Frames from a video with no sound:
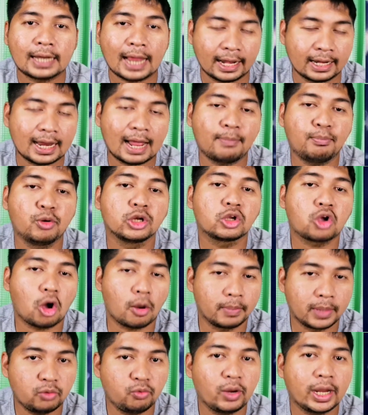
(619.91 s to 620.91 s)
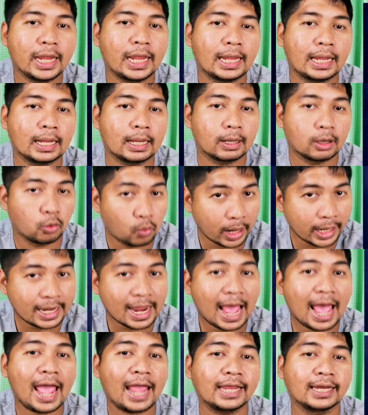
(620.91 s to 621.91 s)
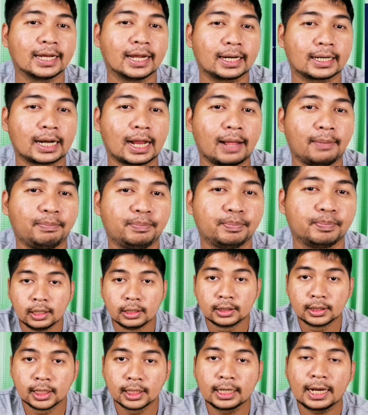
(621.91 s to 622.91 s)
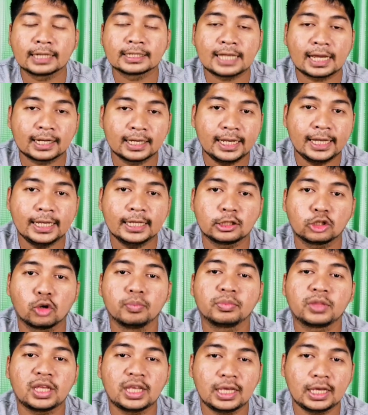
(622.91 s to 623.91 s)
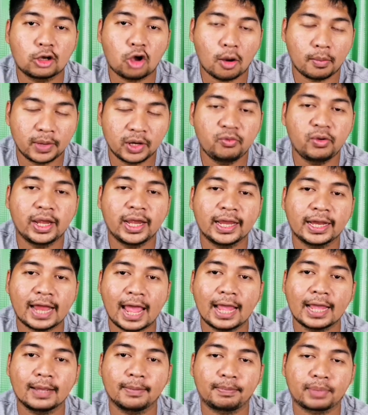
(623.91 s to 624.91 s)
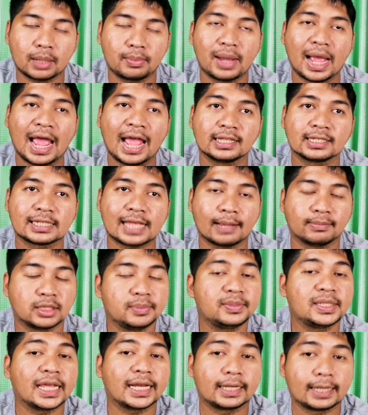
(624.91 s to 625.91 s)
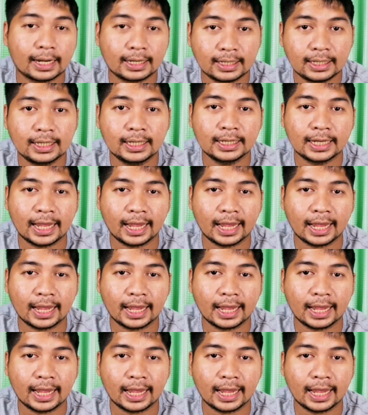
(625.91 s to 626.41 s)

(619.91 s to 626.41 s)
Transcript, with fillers: ฐานทัพบนเกาะมิดเวย์ไว้ได้นะครับซึ่งหลังจากที่โจมตีเกาะมิดเวย์ได้ประมาณสามสิบเจ็ดนาที